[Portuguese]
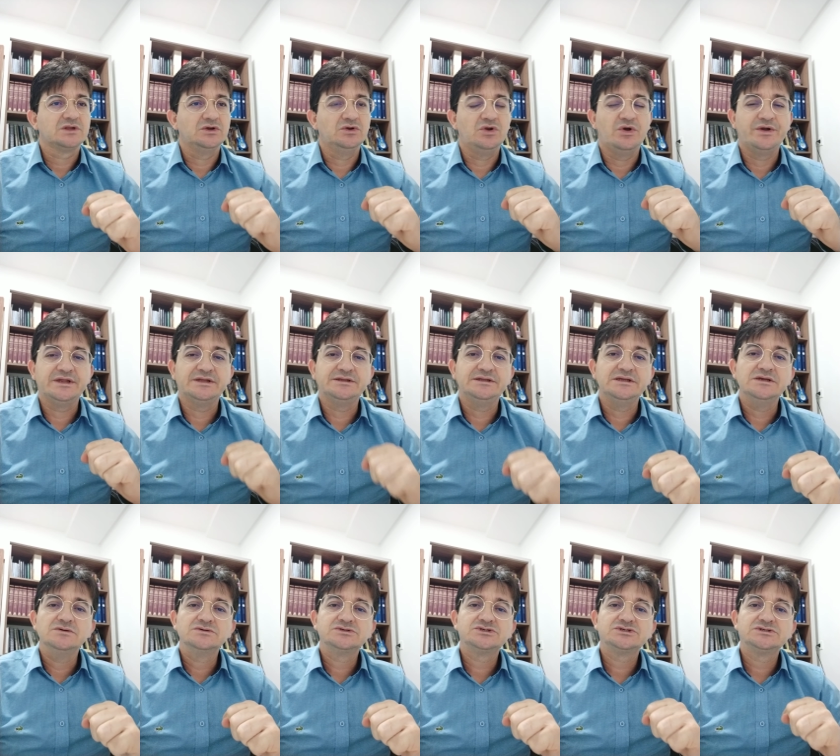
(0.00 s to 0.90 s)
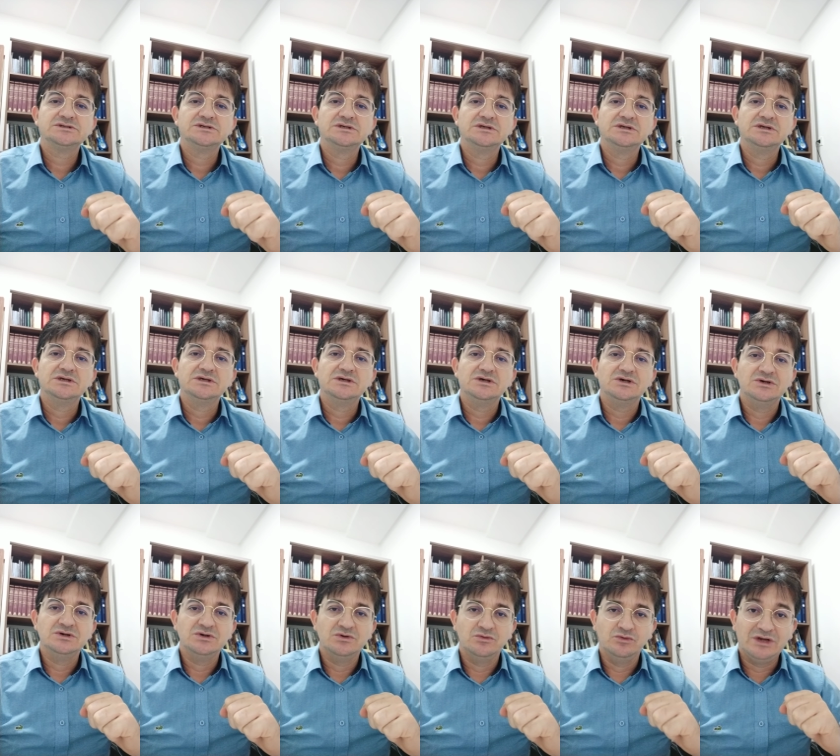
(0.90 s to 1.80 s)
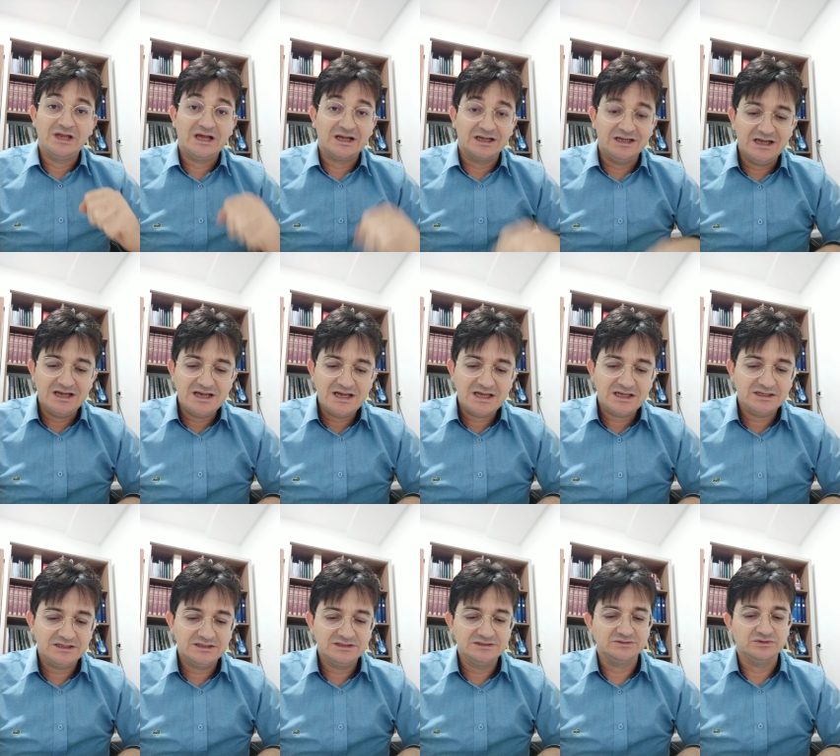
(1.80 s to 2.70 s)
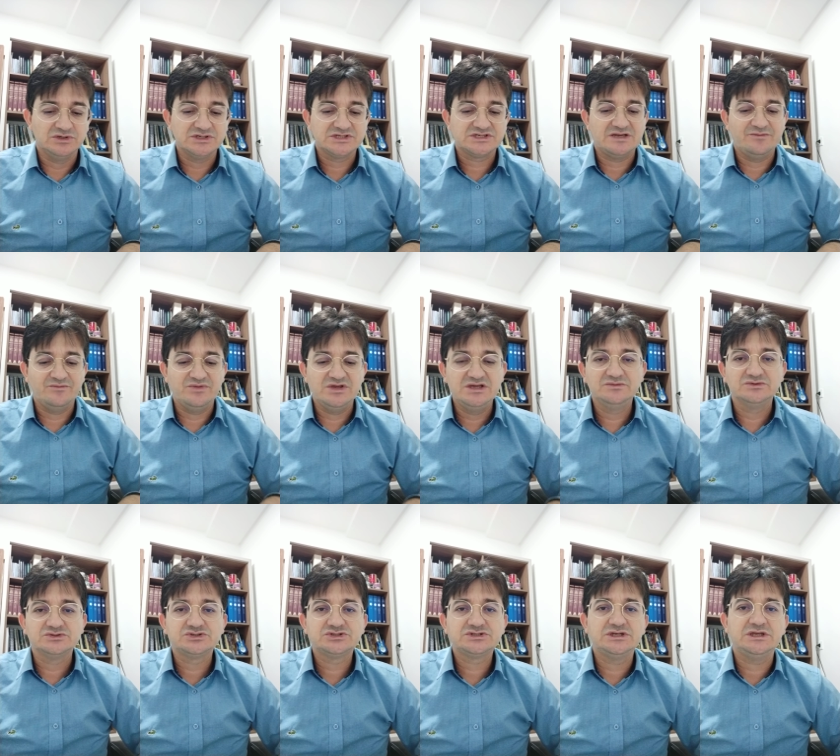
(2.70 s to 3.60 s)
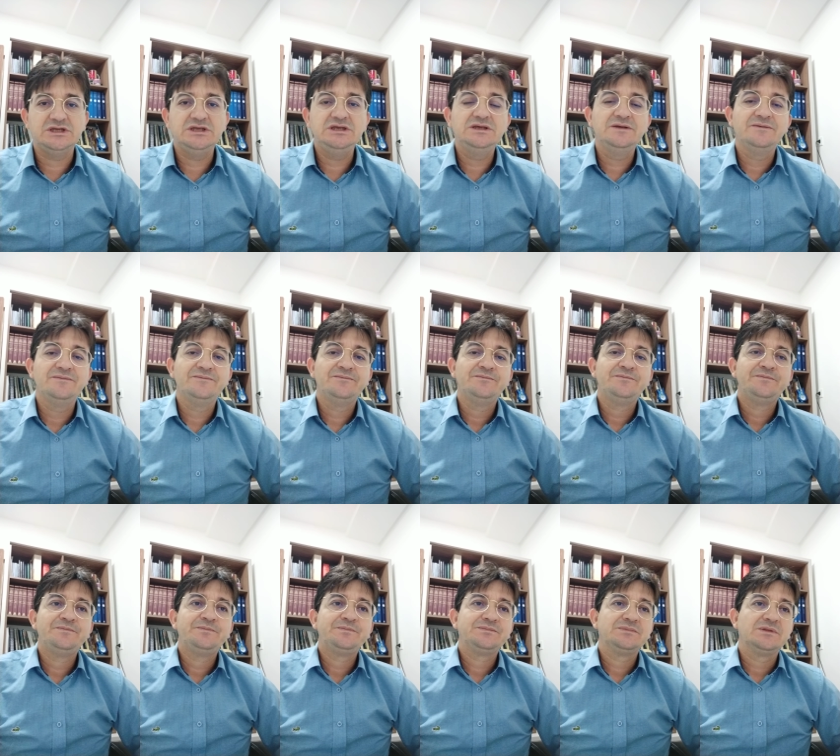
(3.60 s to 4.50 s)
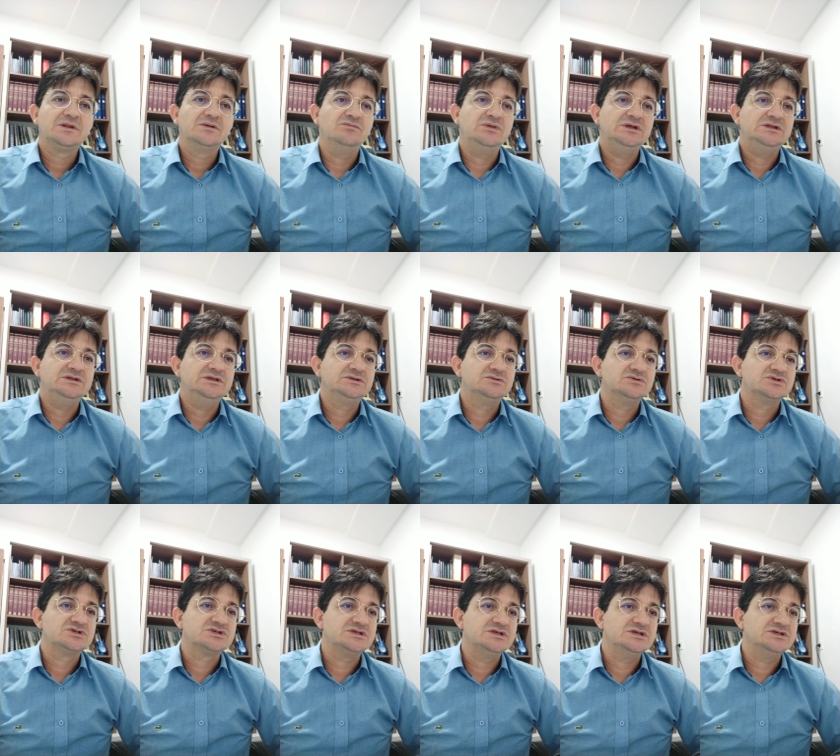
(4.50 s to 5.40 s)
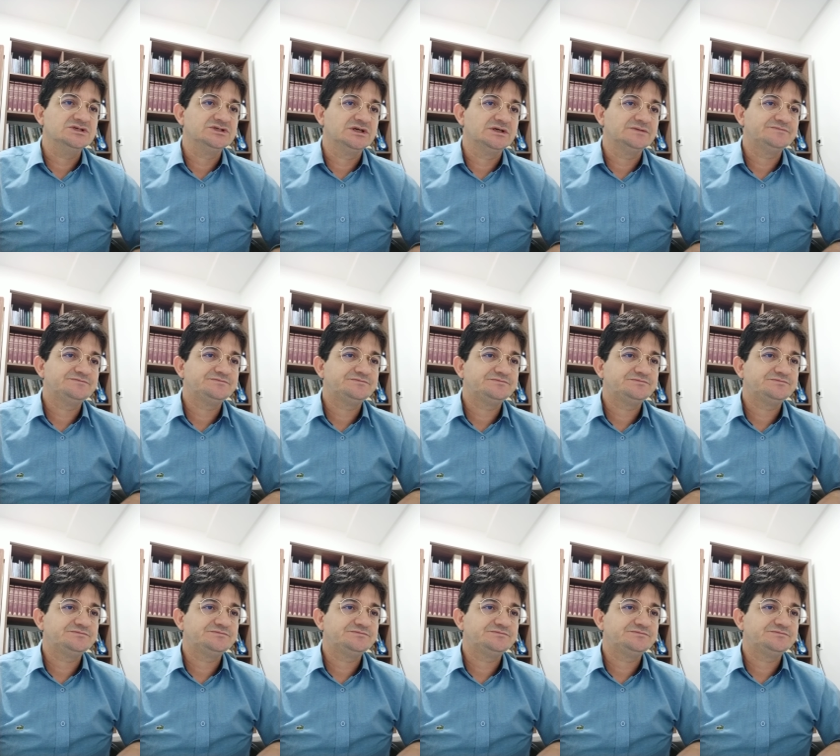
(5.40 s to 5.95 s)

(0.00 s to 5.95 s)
Glória a Deus. O lagar, nós sabemos que, bendito seja